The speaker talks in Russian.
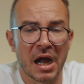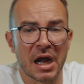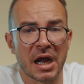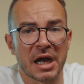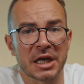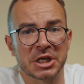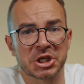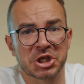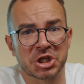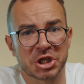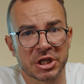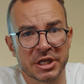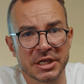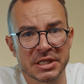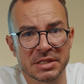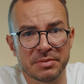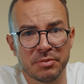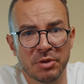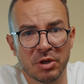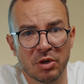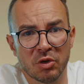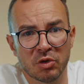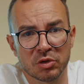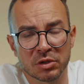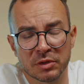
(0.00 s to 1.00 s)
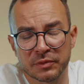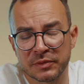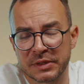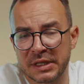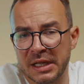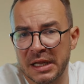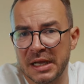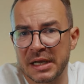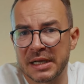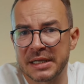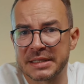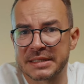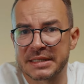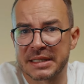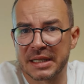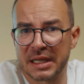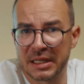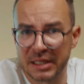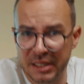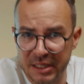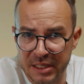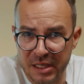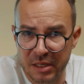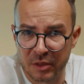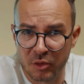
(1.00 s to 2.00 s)
а 6 миллионов для
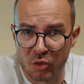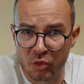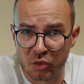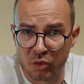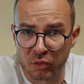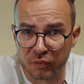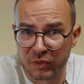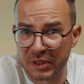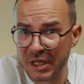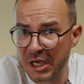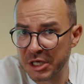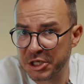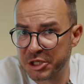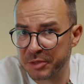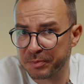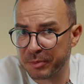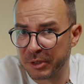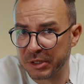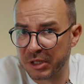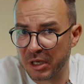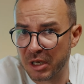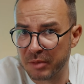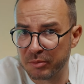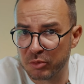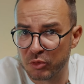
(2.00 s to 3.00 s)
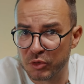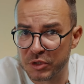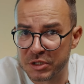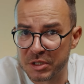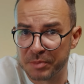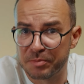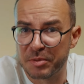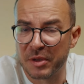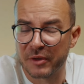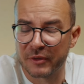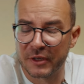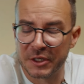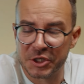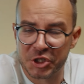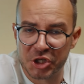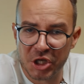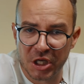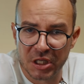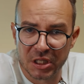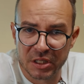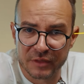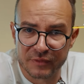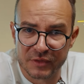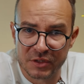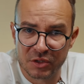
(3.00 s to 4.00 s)
остальных регионов также потребуется
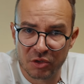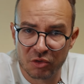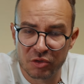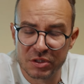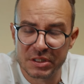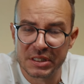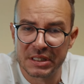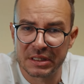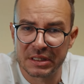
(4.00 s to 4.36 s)
первоначальный взнос